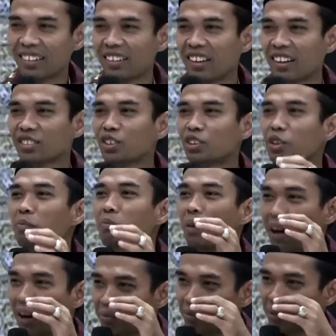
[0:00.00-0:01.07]
Yang senyum
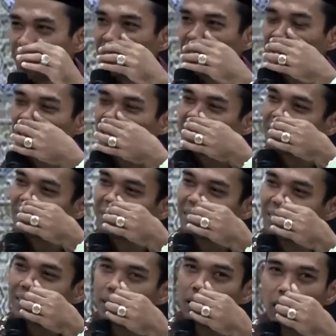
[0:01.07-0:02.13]
paham kan?
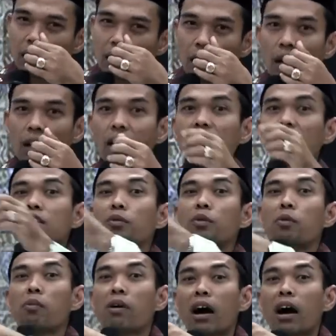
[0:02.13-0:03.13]
Nanti sebelum